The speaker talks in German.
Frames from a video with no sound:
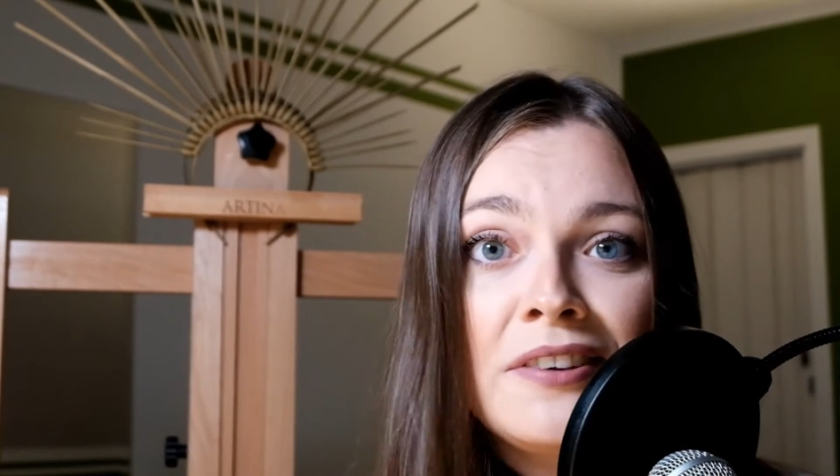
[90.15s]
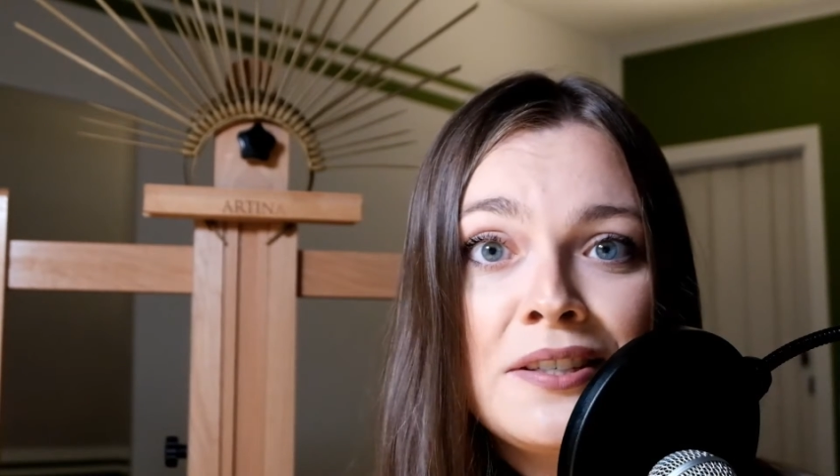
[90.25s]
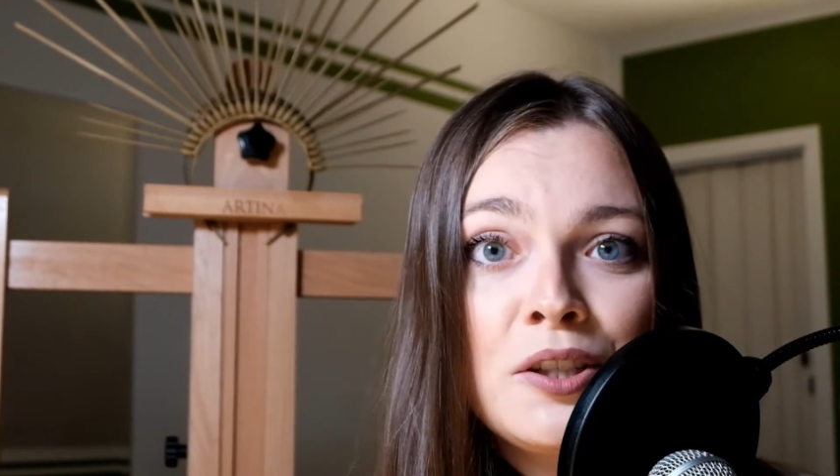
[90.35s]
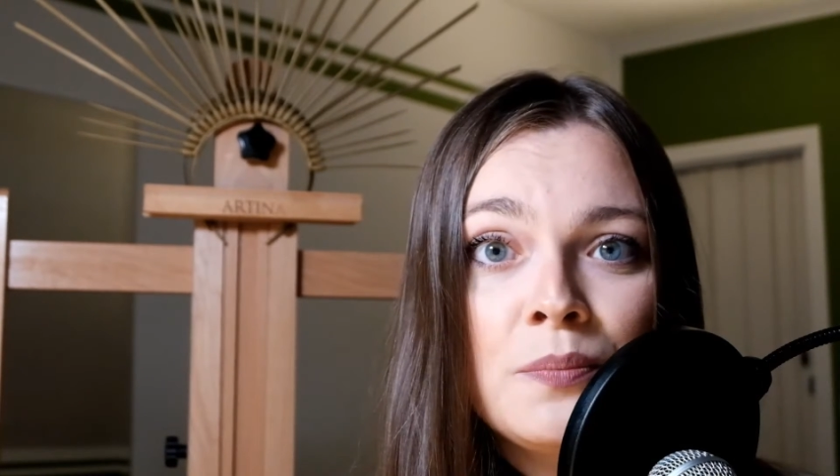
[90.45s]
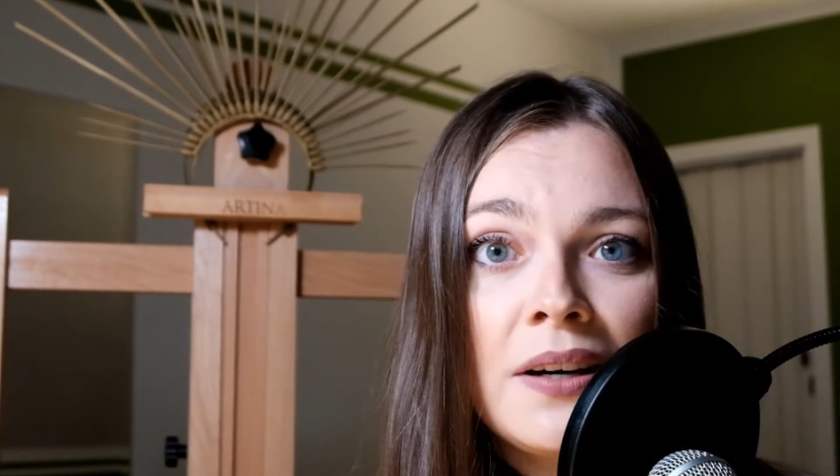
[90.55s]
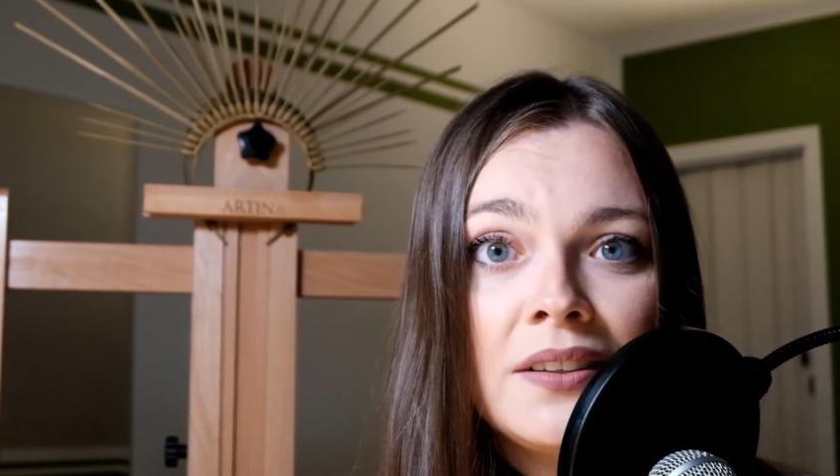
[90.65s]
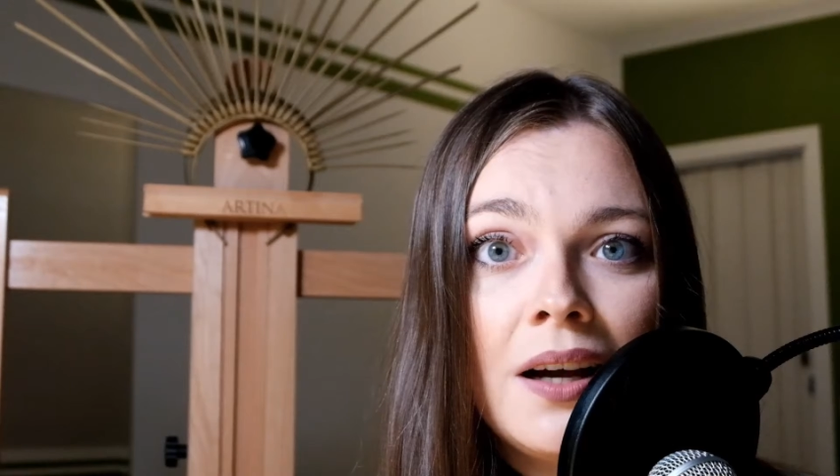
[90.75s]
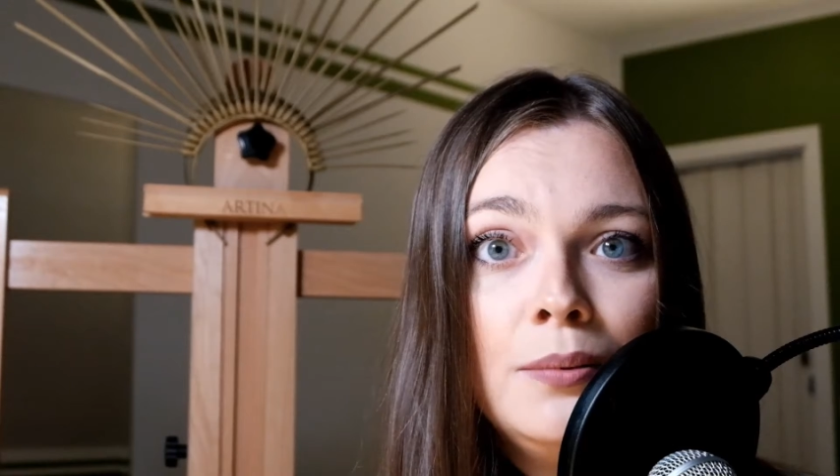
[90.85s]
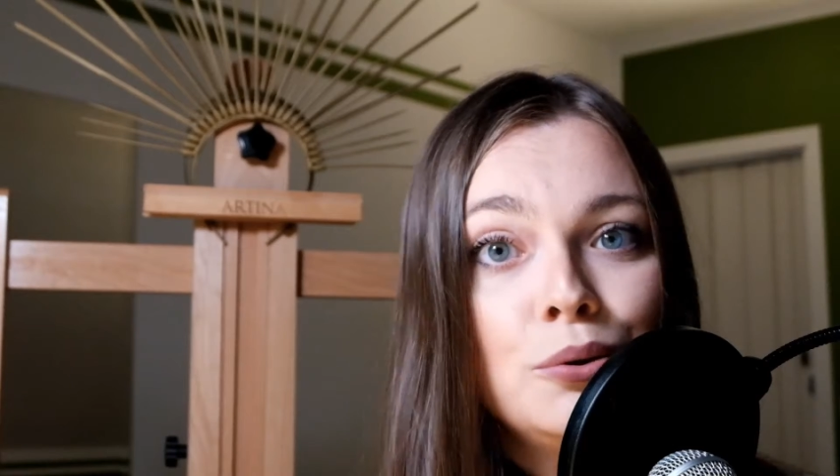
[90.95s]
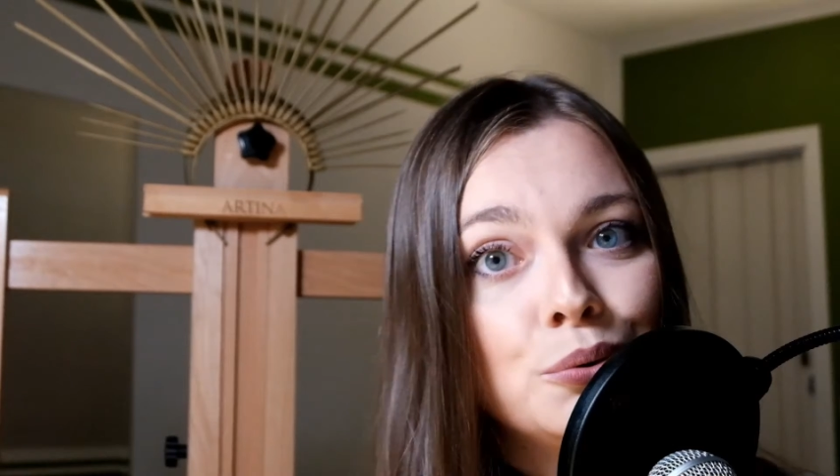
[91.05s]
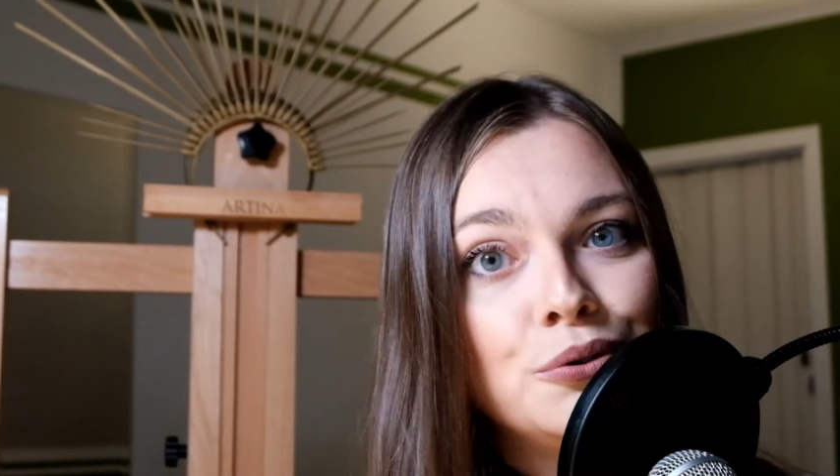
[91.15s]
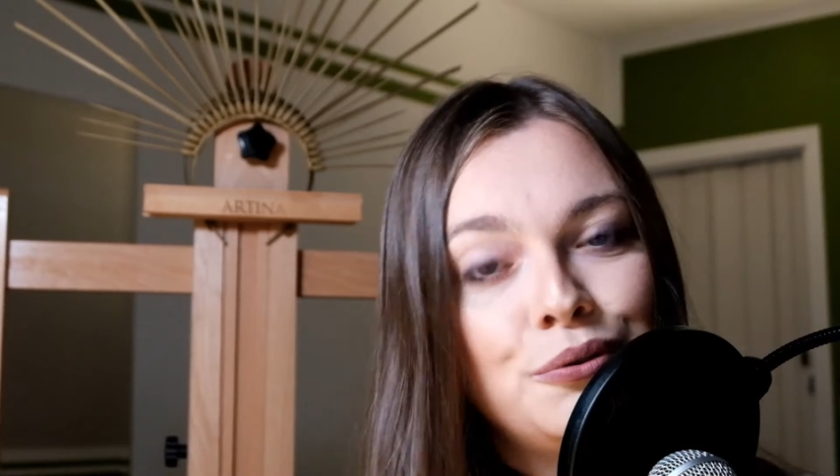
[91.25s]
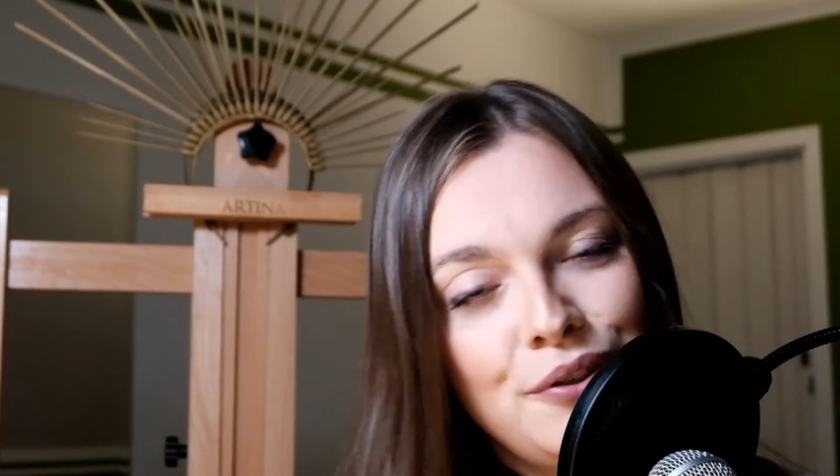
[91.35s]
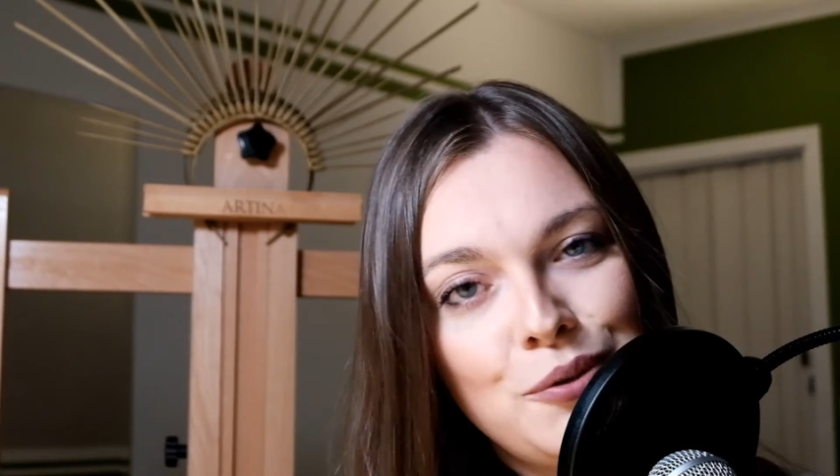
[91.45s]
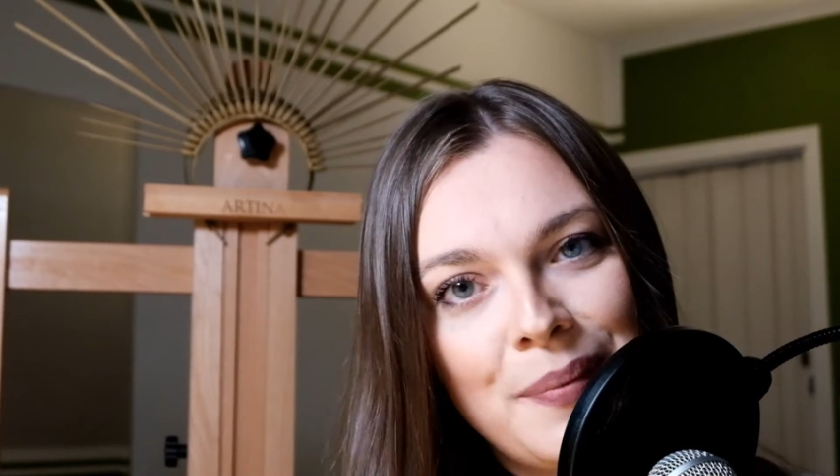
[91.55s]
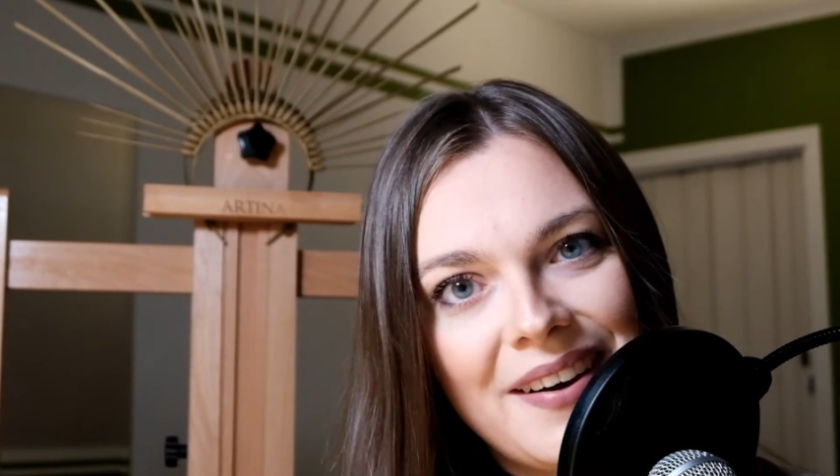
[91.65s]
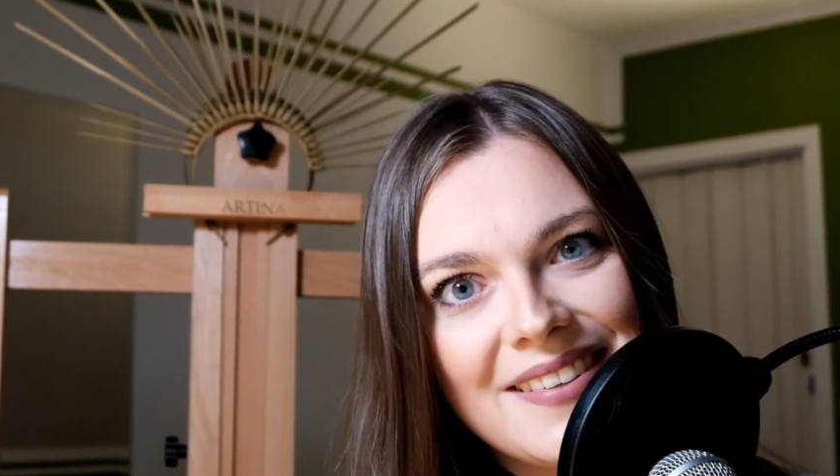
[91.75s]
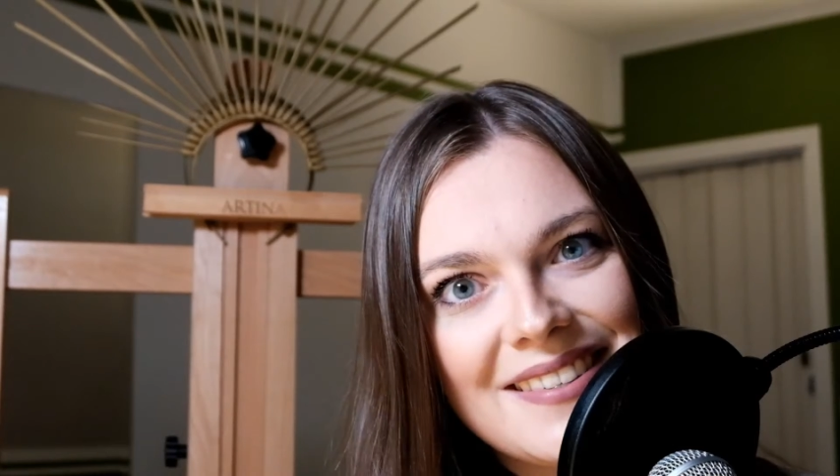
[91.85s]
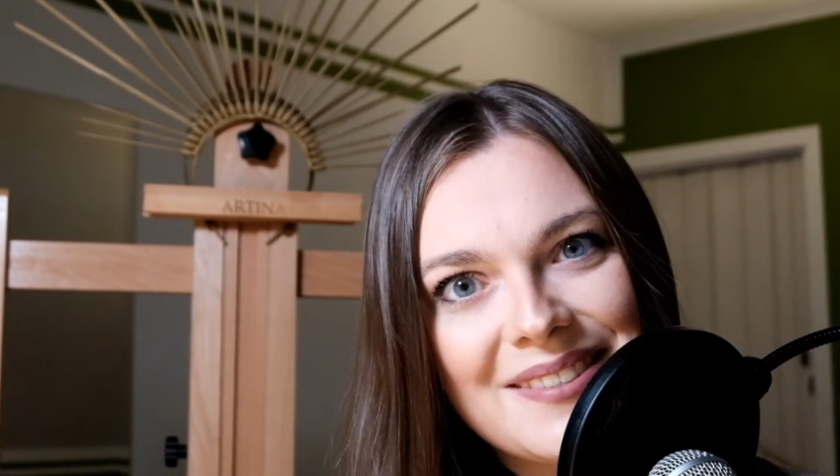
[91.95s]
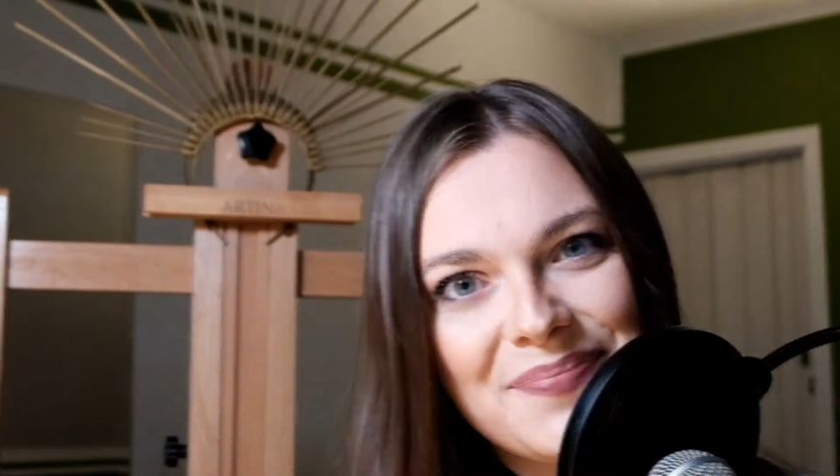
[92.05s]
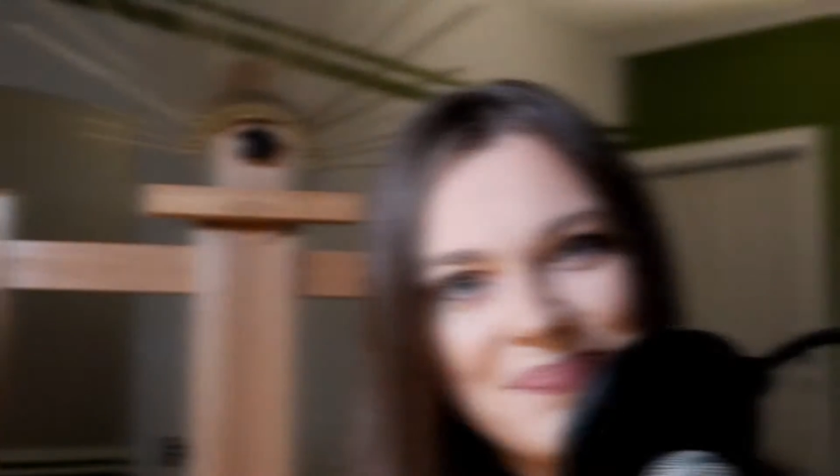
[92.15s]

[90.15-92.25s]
was ich gemacht habe und viel Spaß!